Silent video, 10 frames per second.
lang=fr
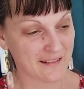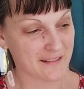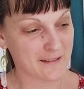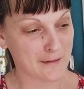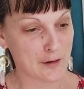
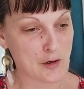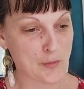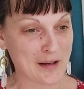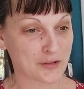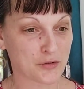
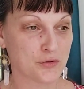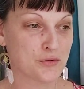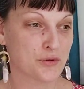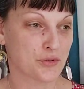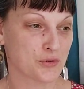euh, parce que
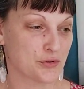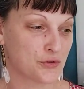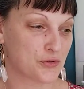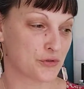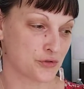
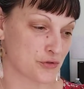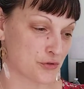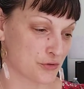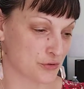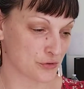
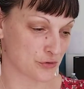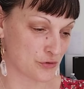euh,